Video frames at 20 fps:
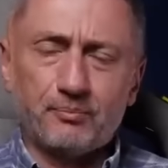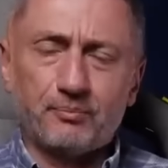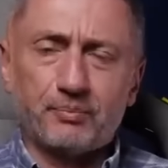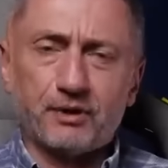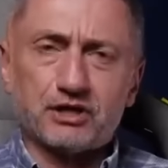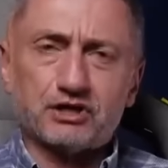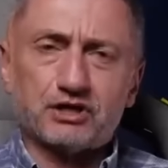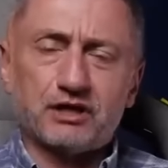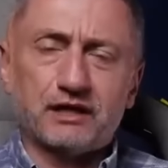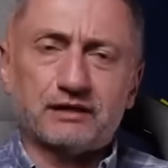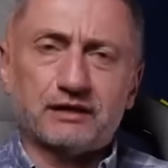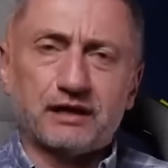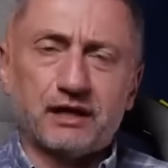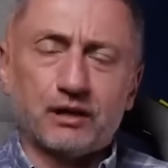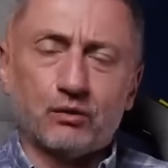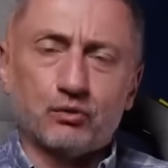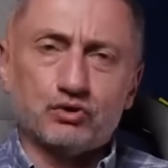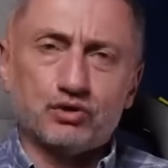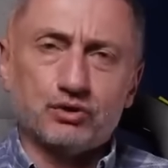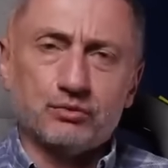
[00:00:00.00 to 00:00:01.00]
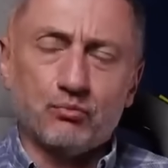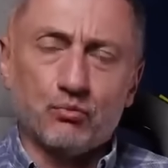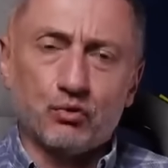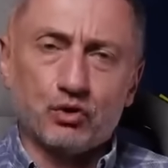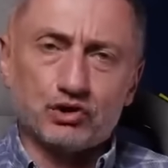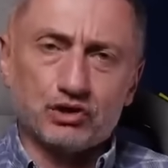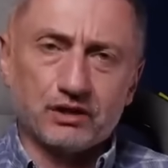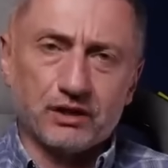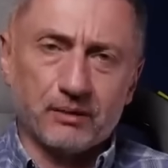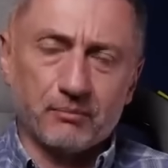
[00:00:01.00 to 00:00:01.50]
прошла такая очень
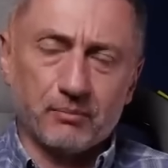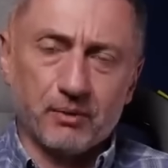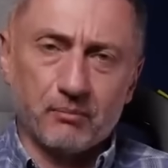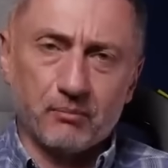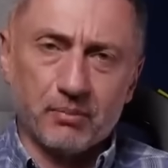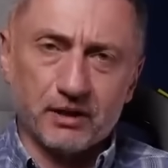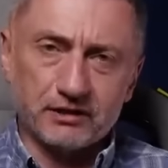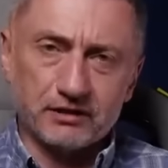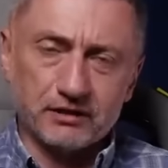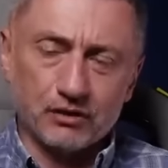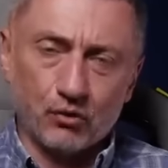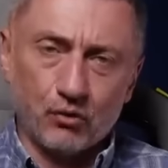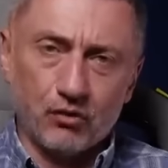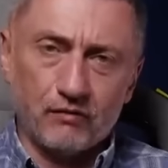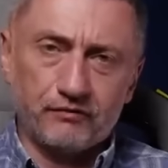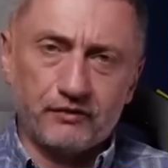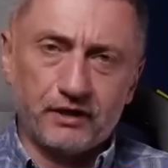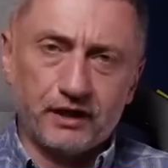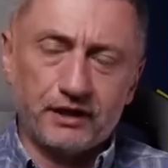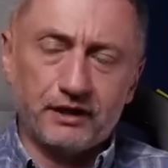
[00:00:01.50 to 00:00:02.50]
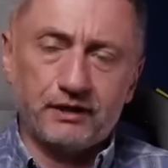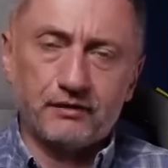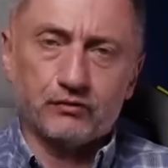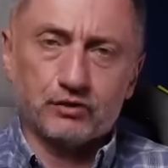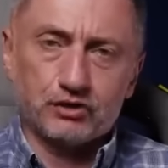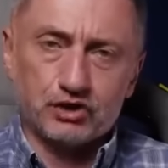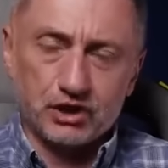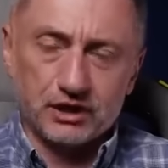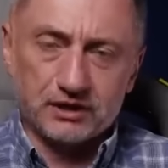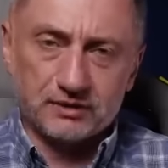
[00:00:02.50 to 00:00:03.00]
мощная бомбардировка, и
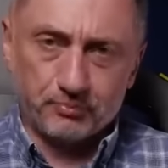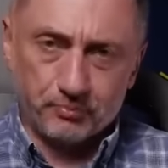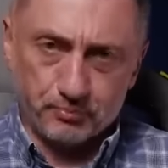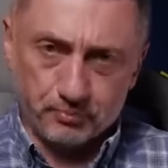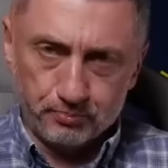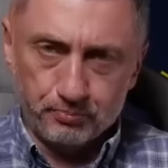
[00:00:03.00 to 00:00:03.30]
вот сейчас